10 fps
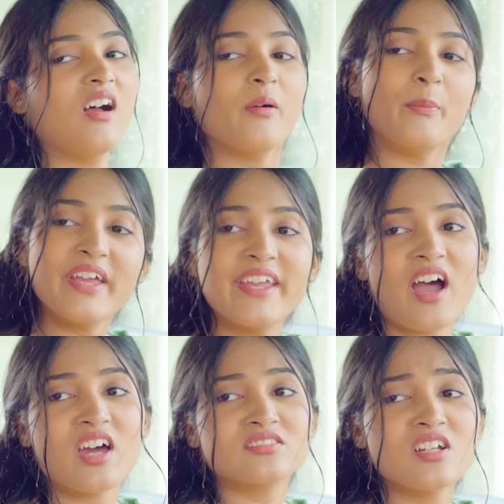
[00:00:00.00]
हबे
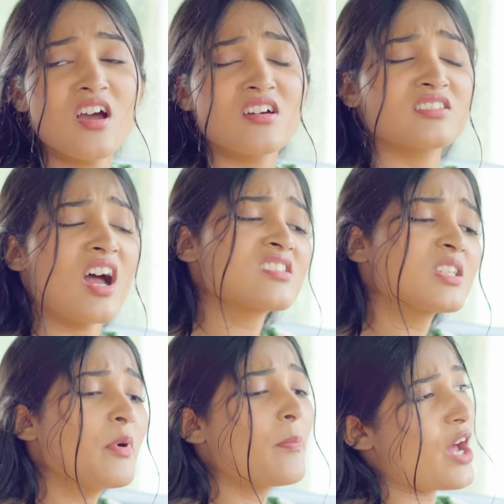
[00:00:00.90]
यार
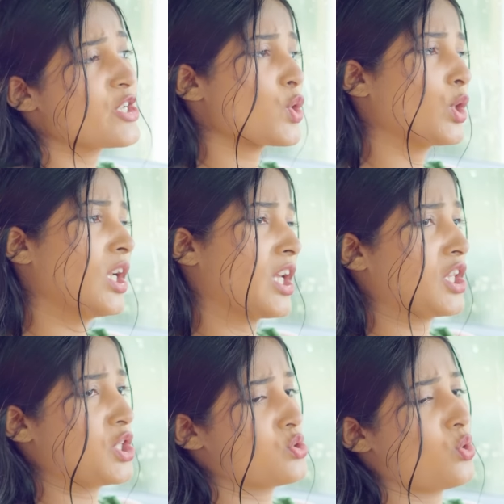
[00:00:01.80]
रास्ते में बारिश होने लगी
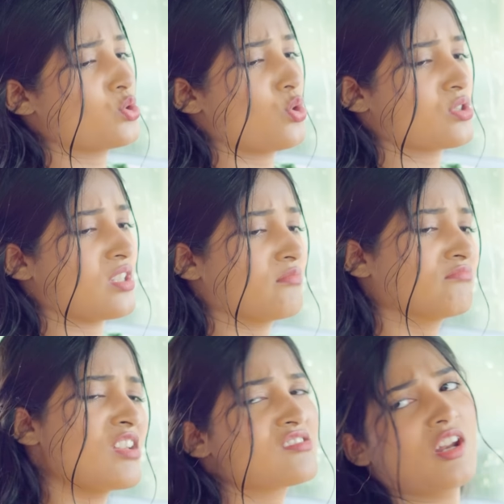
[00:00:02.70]
इतनी जोर जोर से
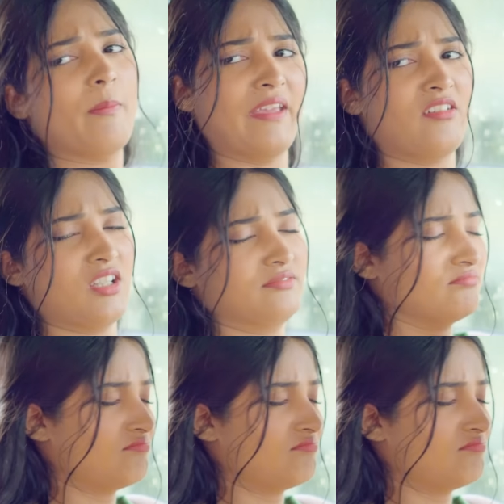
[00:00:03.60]
इसलिए भीग गई